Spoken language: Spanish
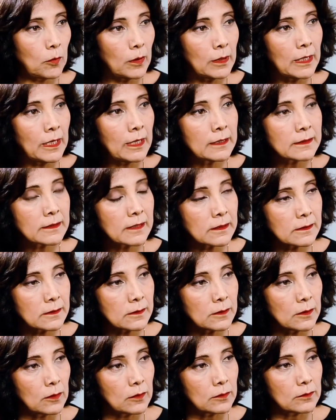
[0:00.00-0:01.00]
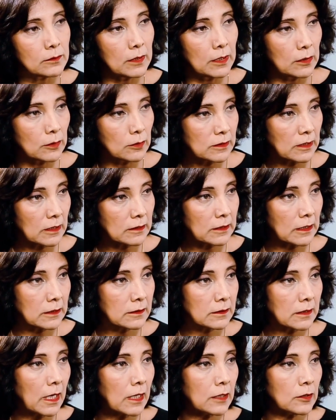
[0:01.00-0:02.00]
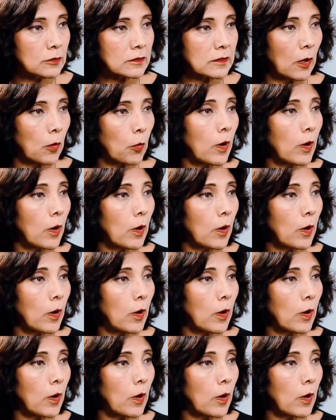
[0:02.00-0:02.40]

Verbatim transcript: ¿Cuál es la sanción? ¿De dos a seis años a